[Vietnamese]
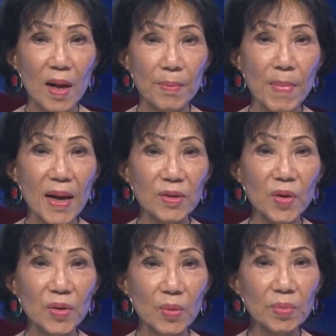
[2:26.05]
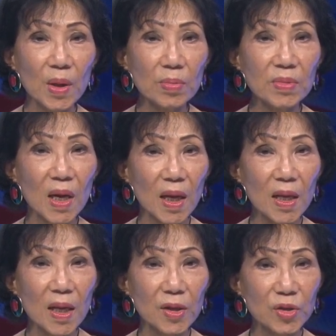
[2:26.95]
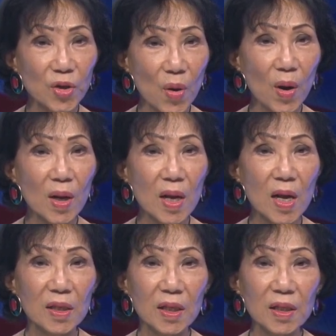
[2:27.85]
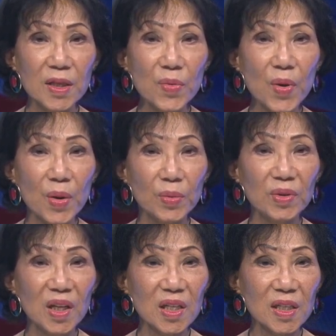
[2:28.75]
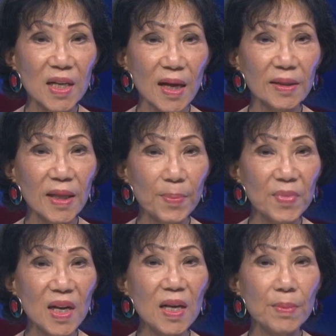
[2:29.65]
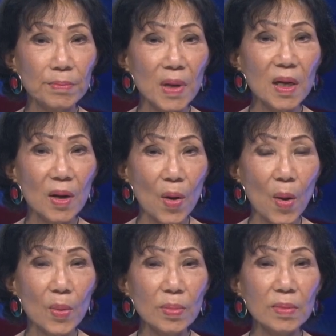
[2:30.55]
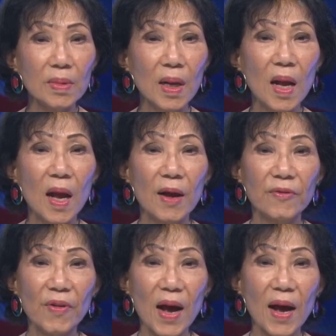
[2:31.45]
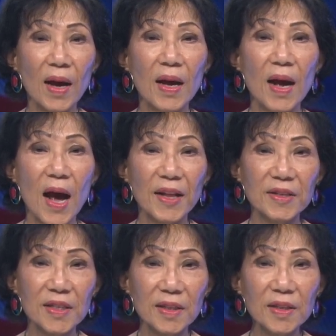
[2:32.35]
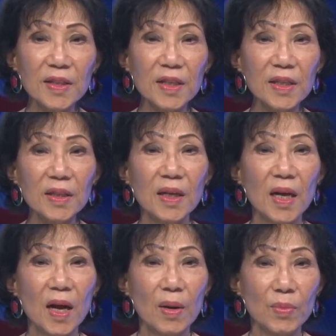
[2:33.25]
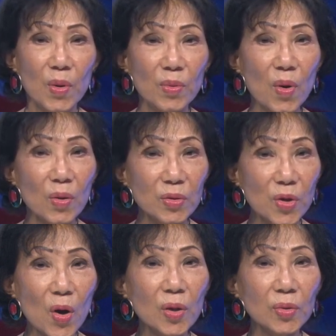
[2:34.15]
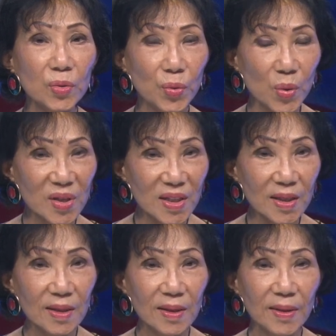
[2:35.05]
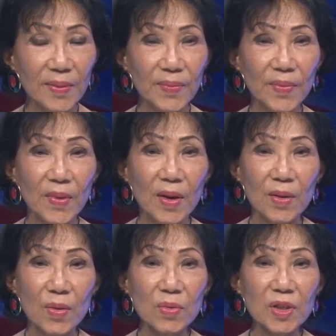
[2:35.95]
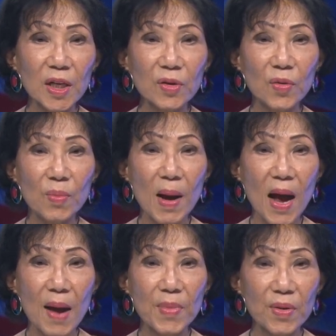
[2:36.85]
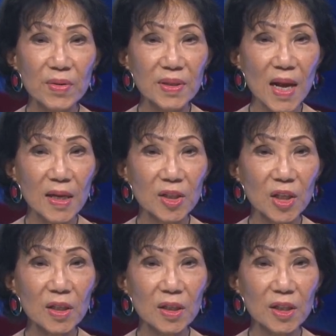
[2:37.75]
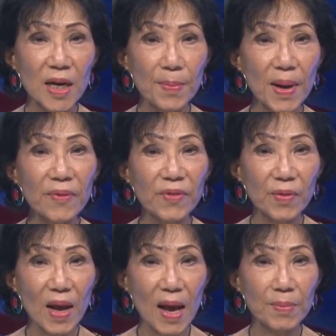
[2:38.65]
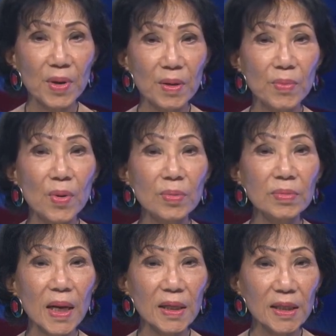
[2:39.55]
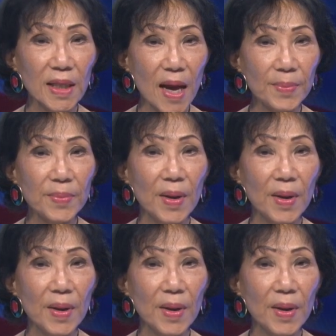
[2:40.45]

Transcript: Bà cho Tổng thống thể hiện rõ những dấu hiệu tình trạng tâm lý bất ổn và hành xử như một con chó tuột xích. Cuốn sách của bà Amarosa sẽ được ra mắt vào ngày 14 tháng 8.